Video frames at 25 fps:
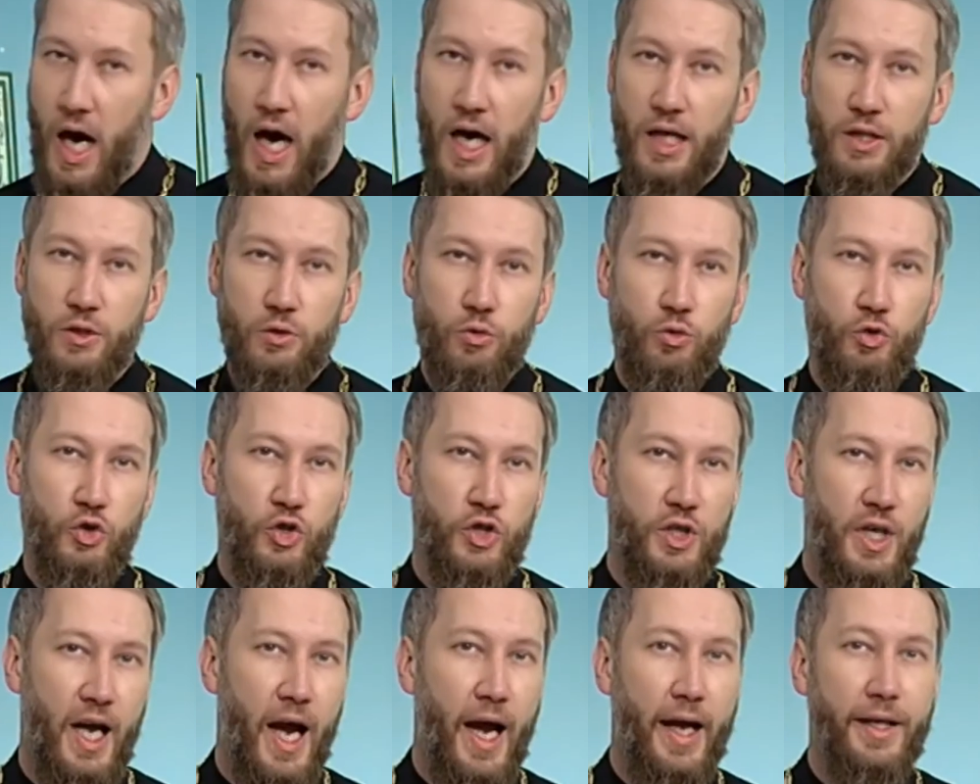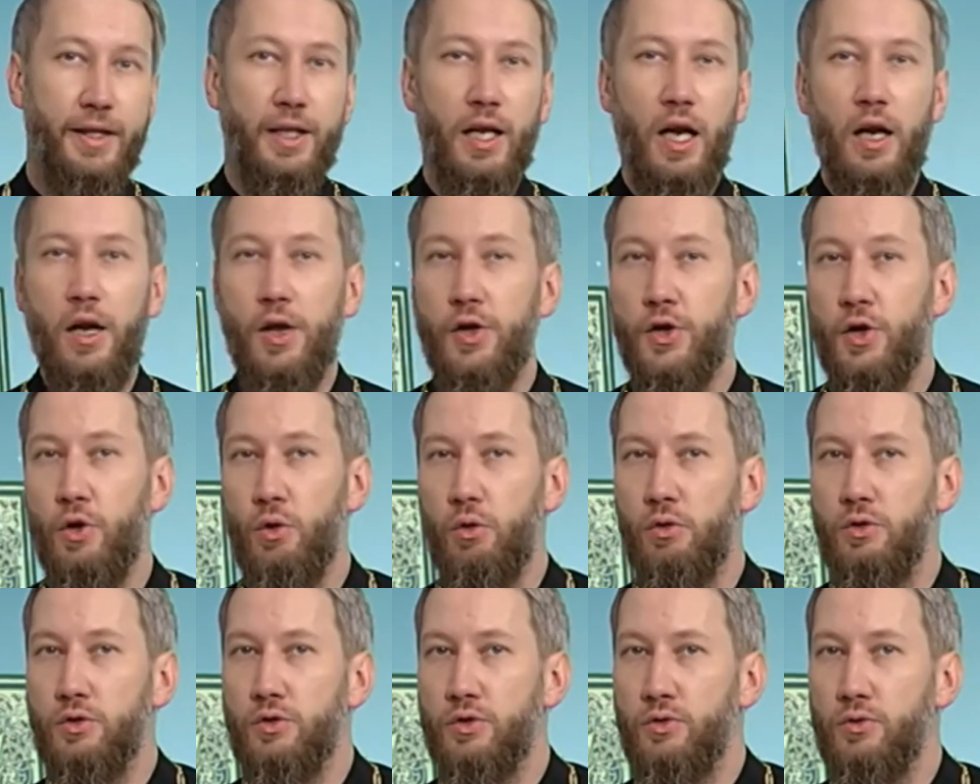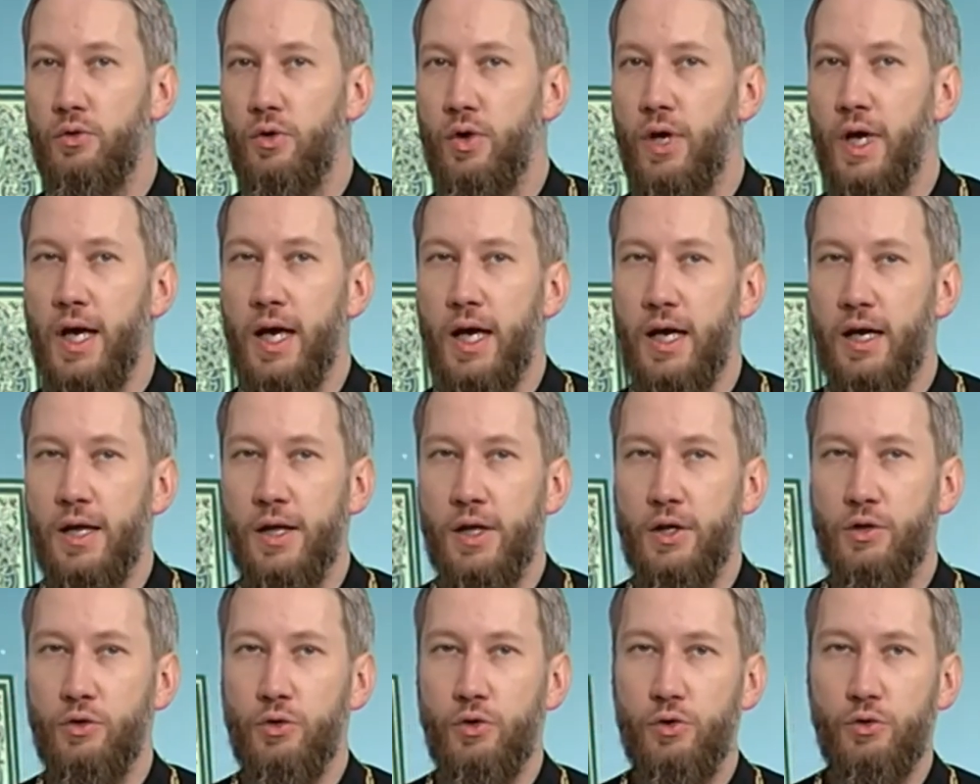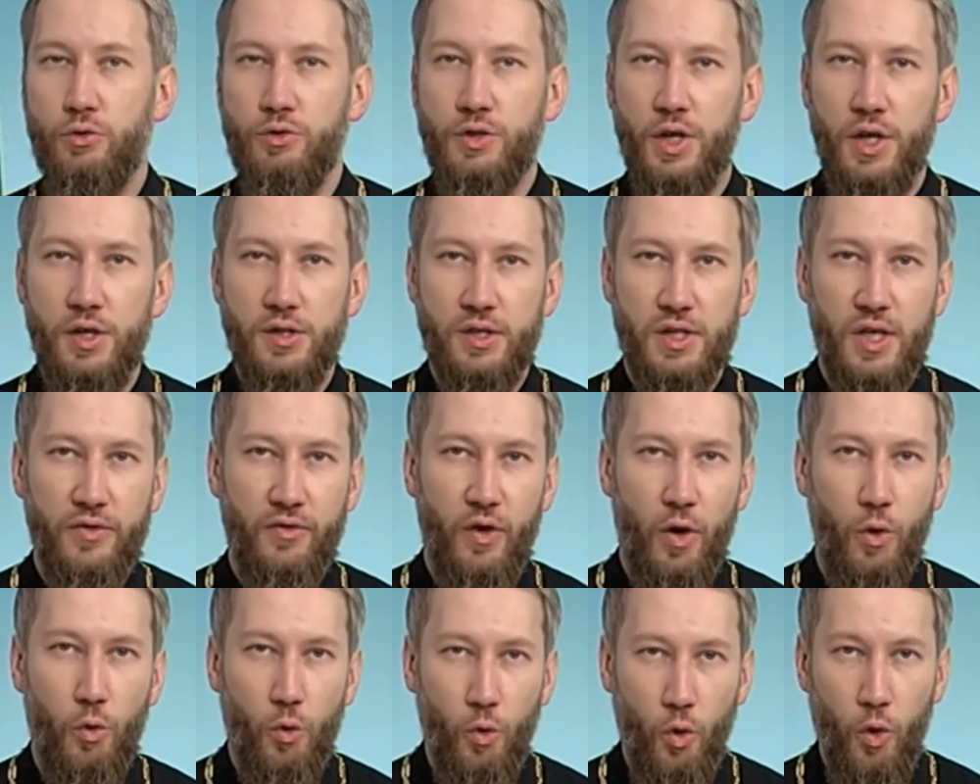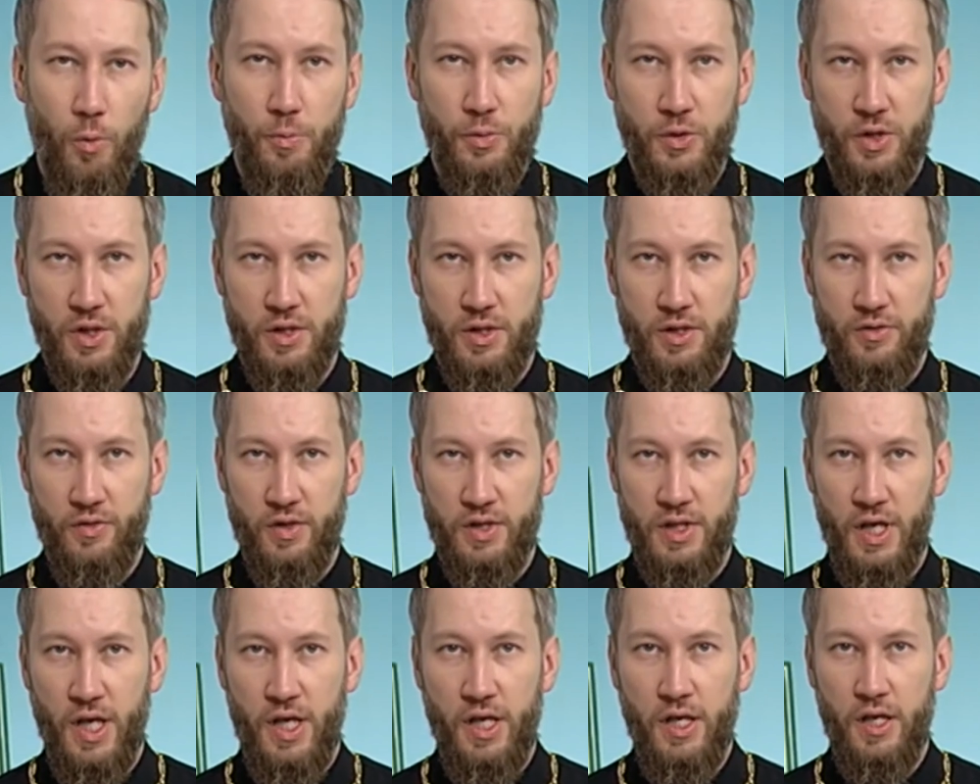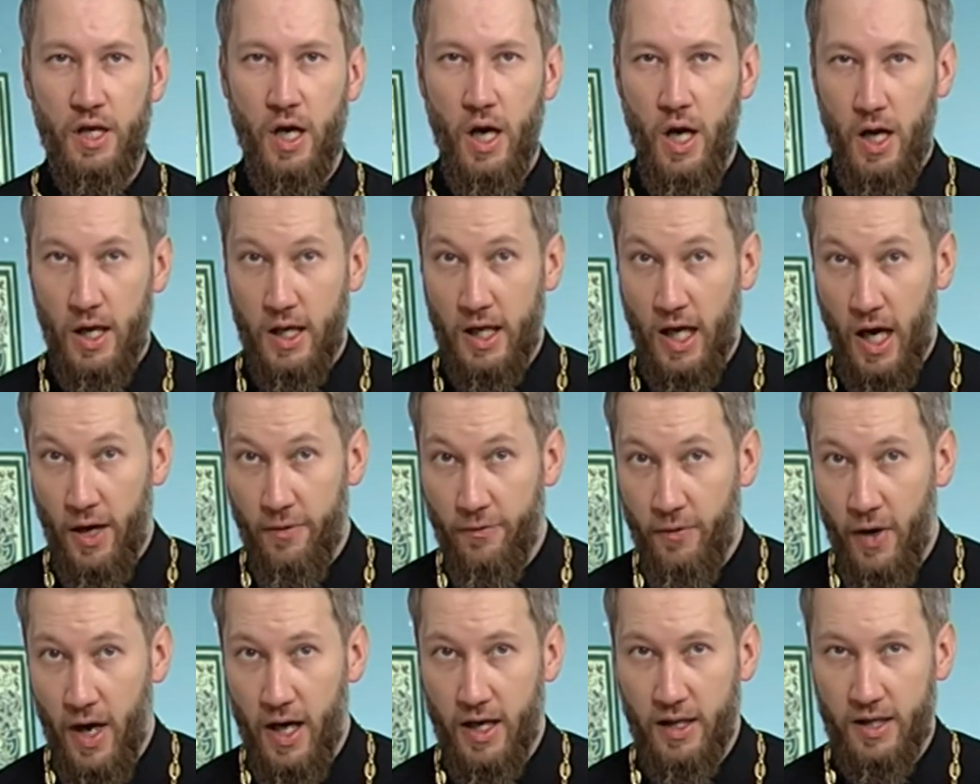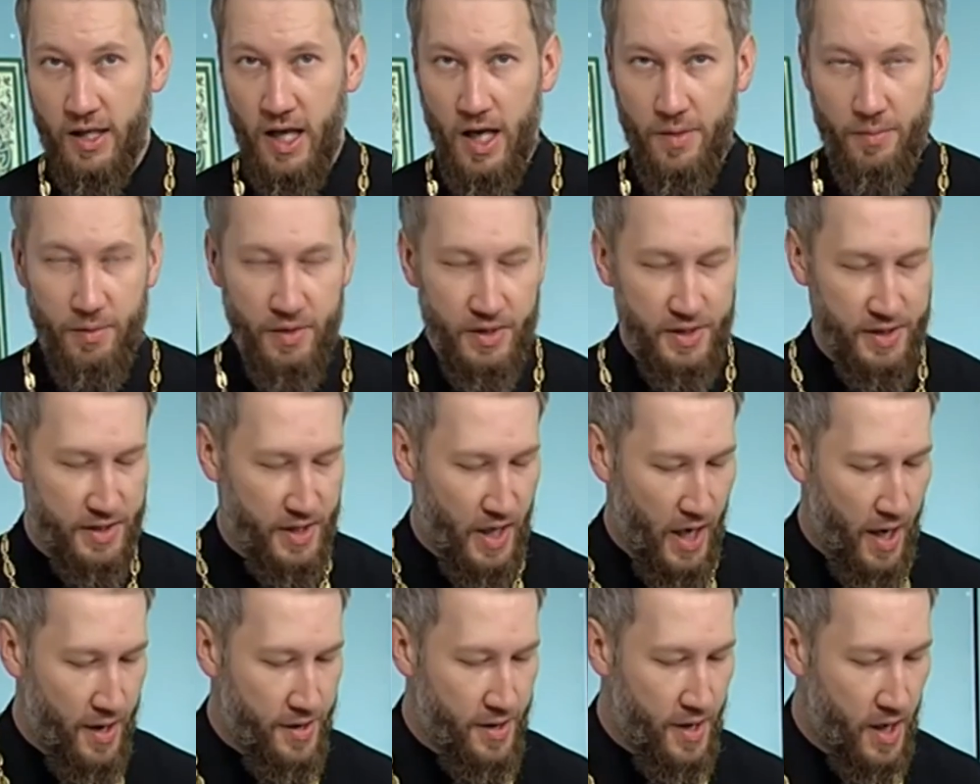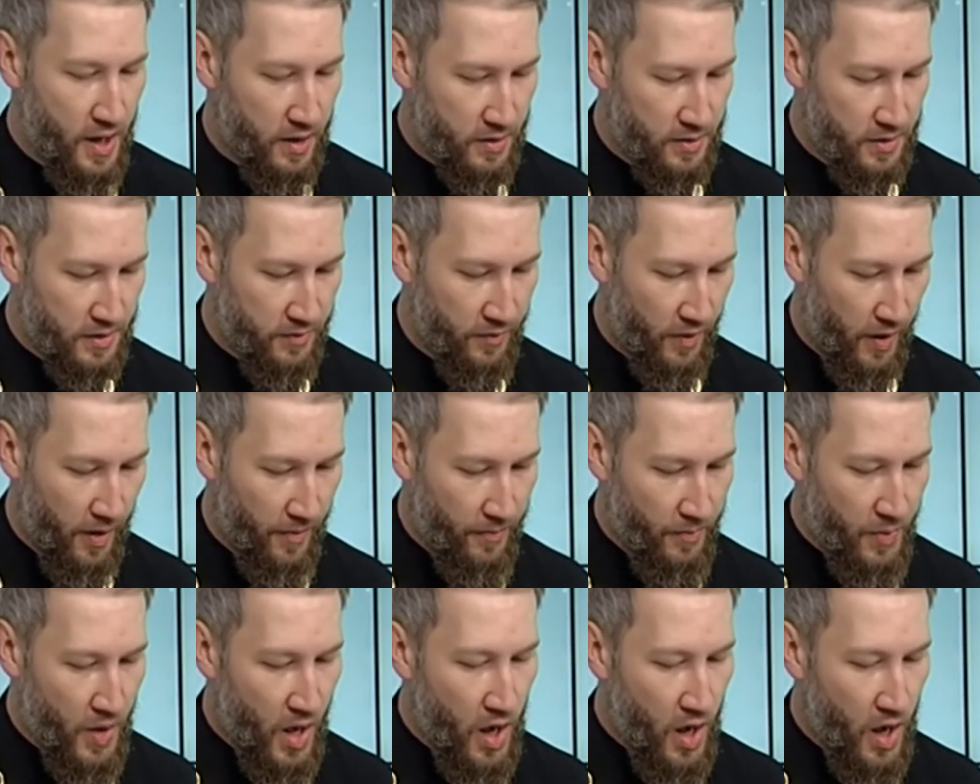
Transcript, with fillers: осуждает религиозную элиту иудейского общества за их коварное миссионерство.